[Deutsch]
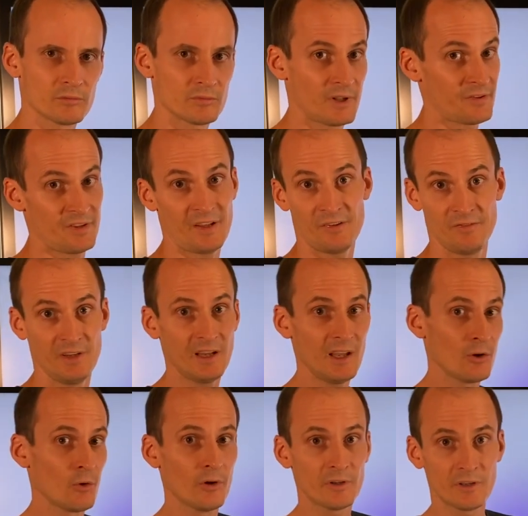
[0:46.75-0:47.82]
Das heißt, wir
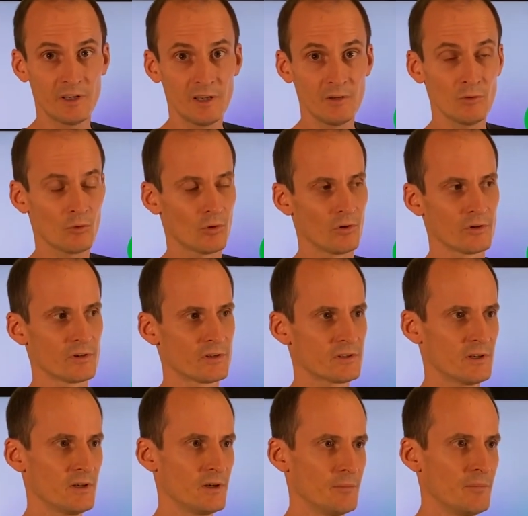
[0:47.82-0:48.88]
gehen heute hin und
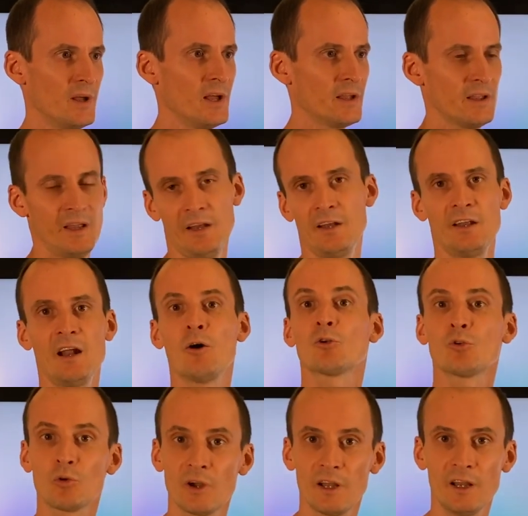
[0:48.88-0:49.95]
ähm, gehen in den
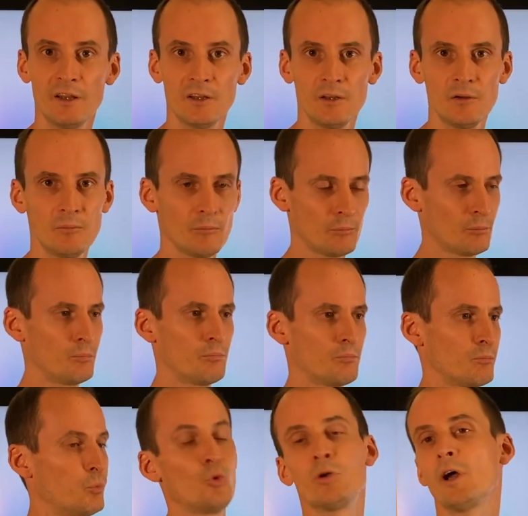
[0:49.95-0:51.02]
Outlook-Kalender,
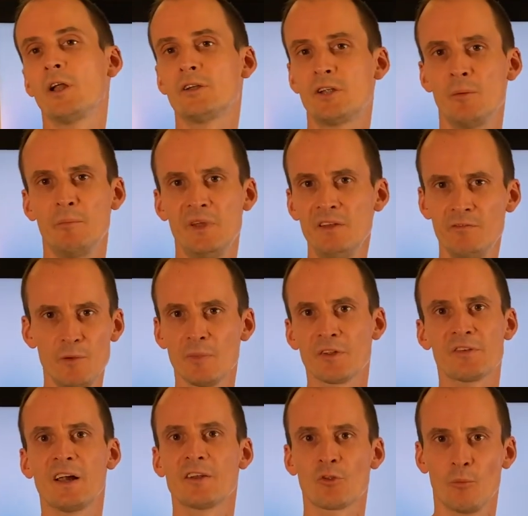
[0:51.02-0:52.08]
buchen einen Termin, wie man es
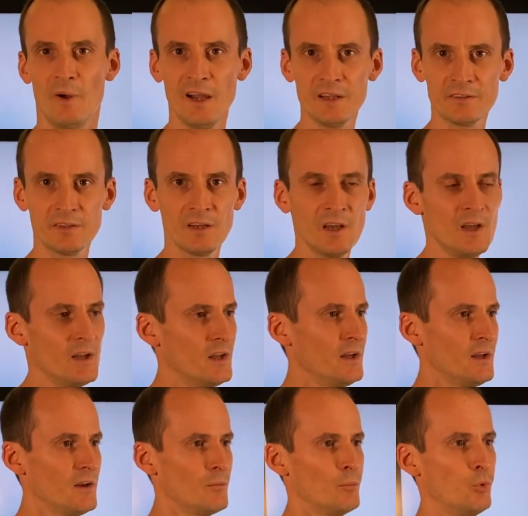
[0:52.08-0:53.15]
halt so macht,
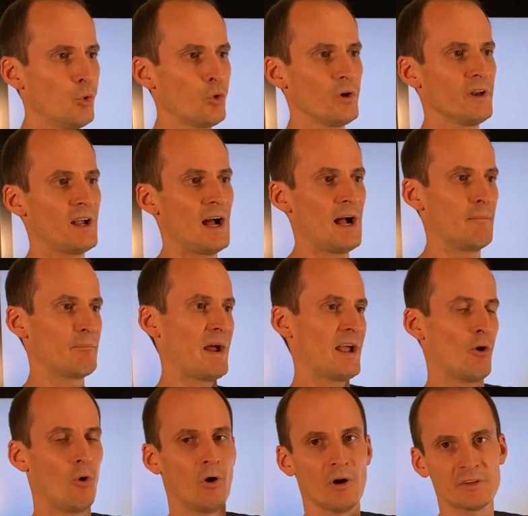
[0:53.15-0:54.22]
buchen
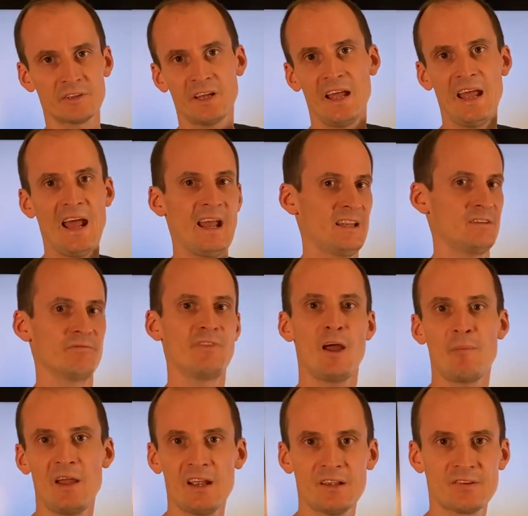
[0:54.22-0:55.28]
bei Ort at
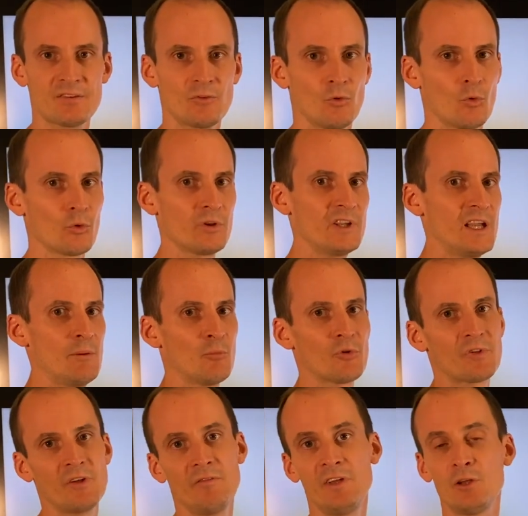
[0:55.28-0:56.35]
WebEx und nehmen
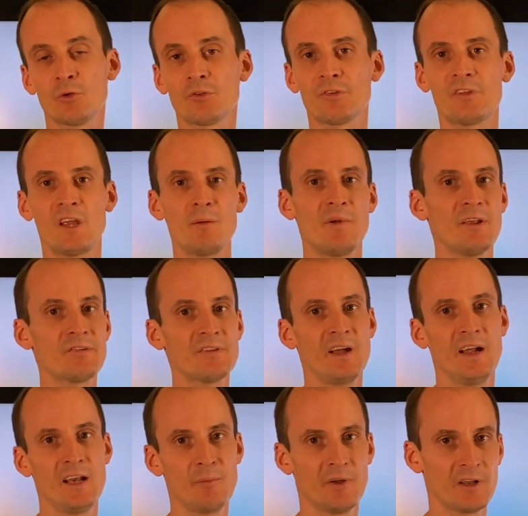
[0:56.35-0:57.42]
unser Videosystem als
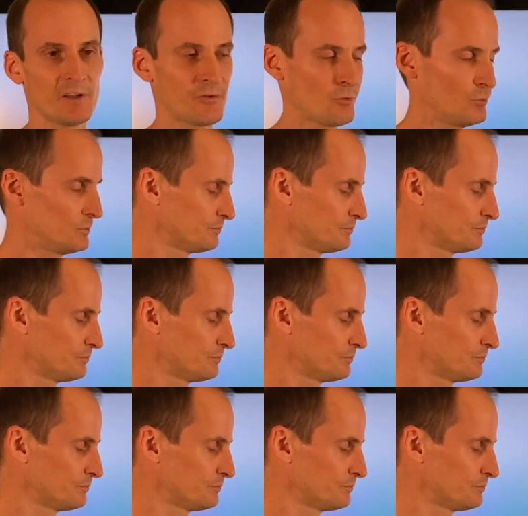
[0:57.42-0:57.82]
Teilnehmer dazu.